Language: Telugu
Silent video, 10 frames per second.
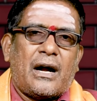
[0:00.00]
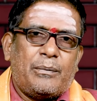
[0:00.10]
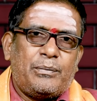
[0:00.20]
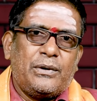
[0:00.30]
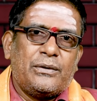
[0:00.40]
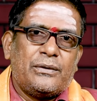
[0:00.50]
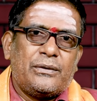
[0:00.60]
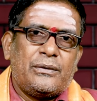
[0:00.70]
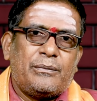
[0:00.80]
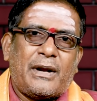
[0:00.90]
అప్పుడు
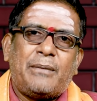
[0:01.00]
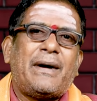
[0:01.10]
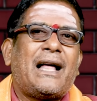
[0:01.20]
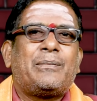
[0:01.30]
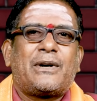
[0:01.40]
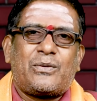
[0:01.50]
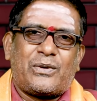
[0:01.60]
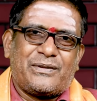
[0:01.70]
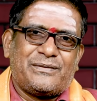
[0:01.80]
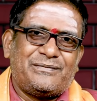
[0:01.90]
మనం
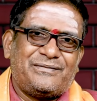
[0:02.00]
బాధపడకూడదు